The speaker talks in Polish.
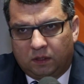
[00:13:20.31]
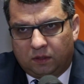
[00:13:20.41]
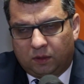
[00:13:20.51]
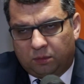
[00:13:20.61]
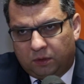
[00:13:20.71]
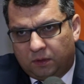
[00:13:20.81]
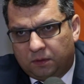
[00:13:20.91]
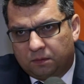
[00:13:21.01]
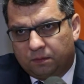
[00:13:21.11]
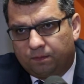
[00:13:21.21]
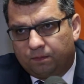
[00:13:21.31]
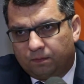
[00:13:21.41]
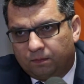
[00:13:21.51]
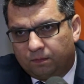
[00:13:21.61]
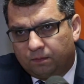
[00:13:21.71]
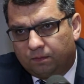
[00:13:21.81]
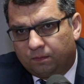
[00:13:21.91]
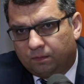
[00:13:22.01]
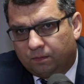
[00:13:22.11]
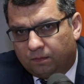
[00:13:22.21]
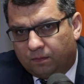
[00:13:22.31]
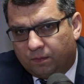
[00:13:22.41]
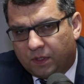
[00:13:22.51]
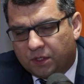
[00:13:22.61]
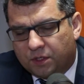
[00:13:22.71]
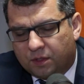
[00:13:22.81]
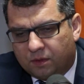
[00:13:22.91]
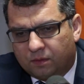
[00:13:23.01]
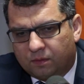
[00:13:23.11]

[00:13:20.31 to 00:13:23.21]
No bo mm, też